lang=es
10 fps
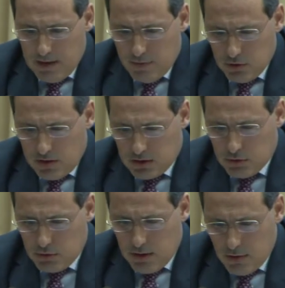del Fondo de
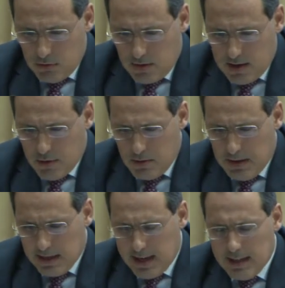Reestructuración de Ordenación
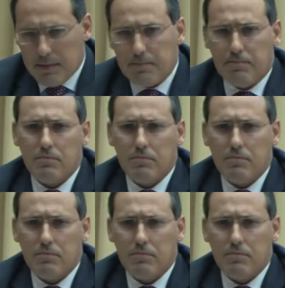Bancaria,